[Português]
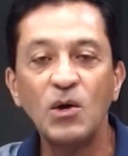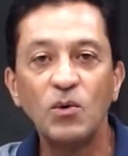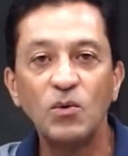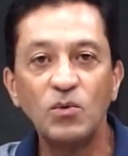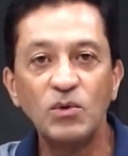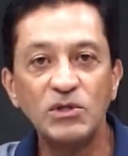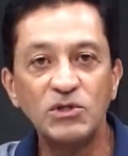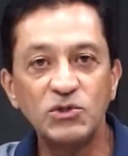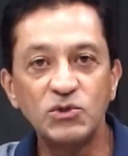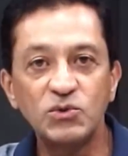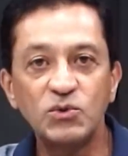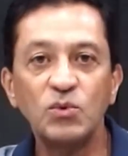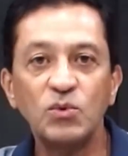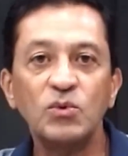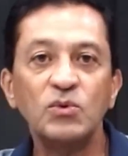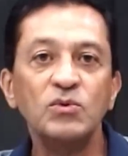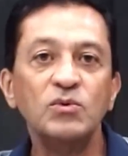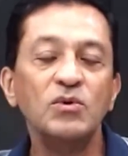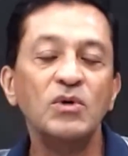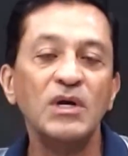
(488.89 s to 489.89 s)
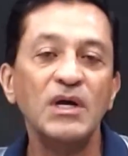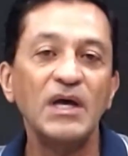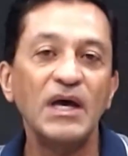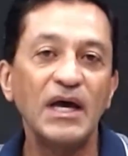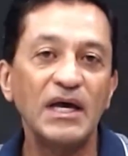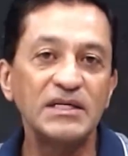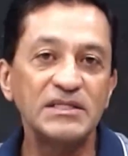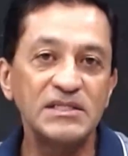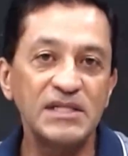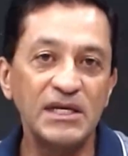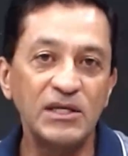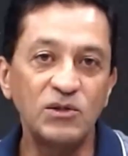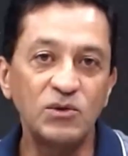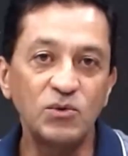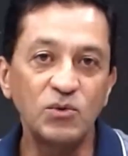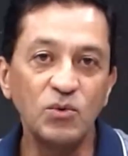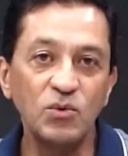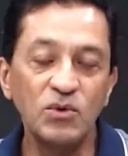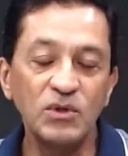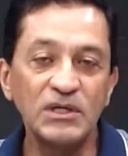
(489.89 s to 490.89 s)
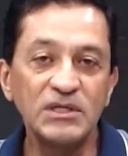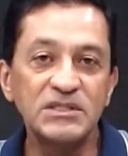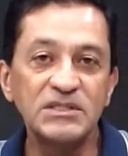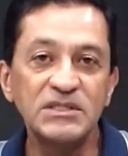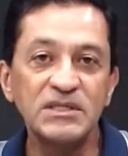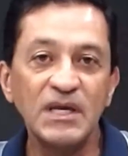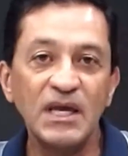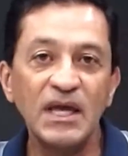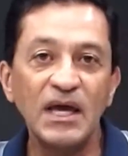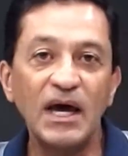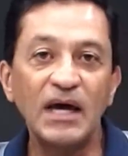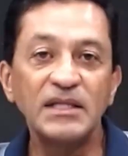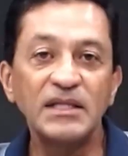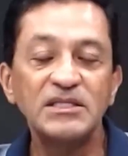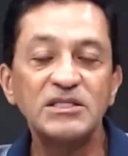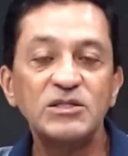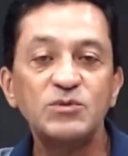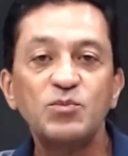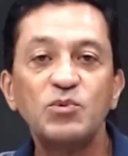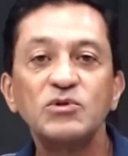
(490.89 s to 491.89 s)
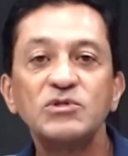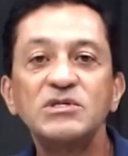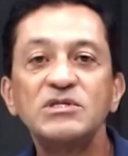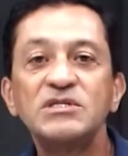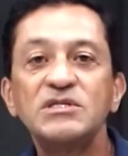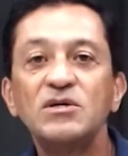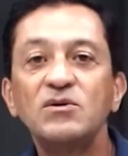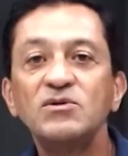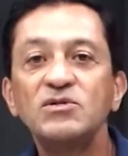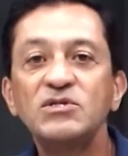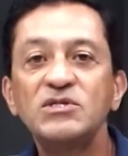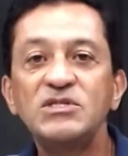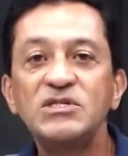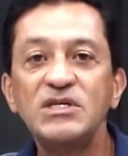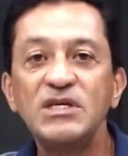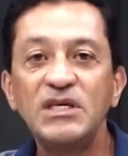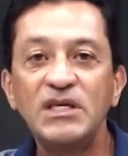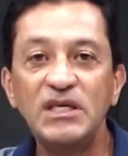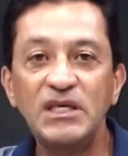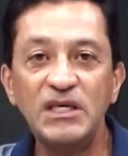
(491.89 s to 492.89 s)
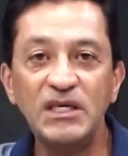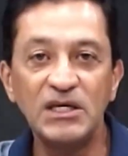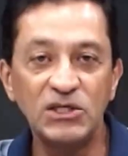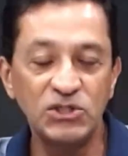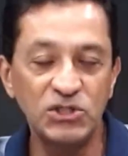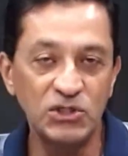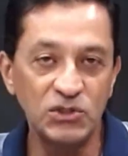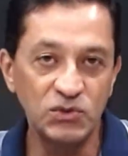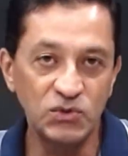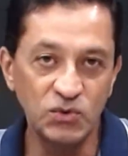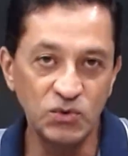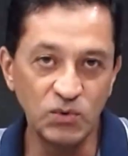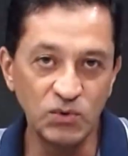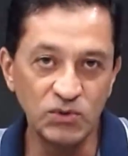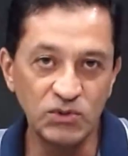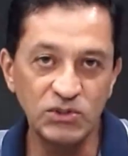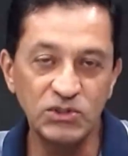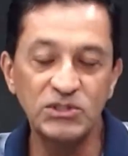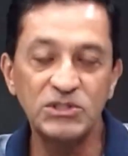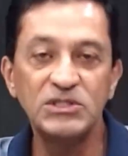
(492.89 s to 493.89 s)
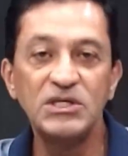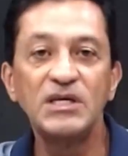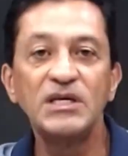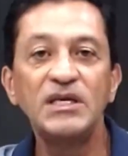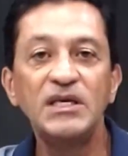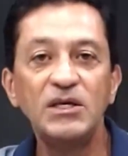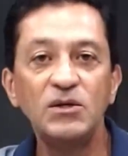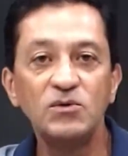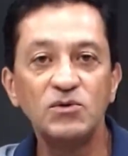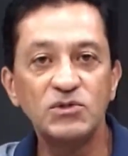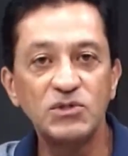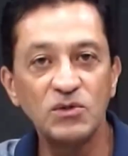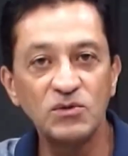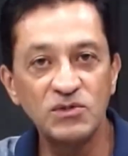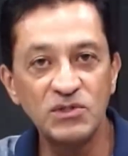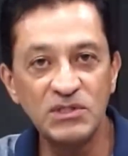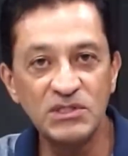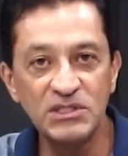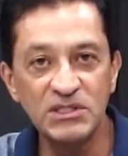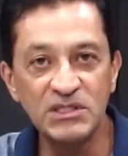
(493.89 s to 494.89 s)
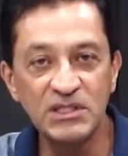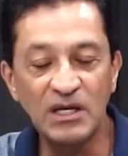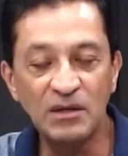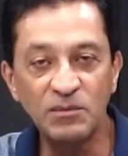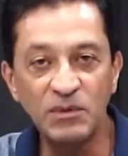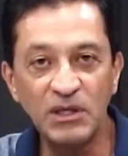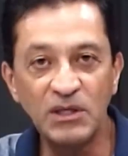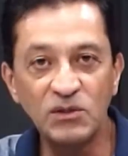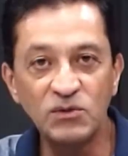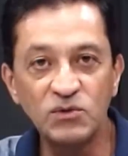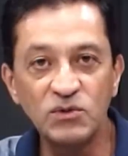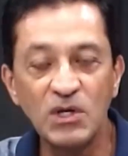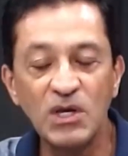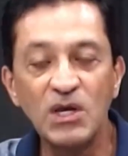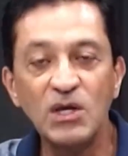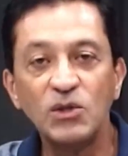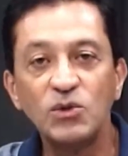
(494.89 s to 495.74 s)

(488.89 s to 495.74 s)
o estudo, as leituras, a disposição de seguir a Jesus, seguir os seus ensinamentos,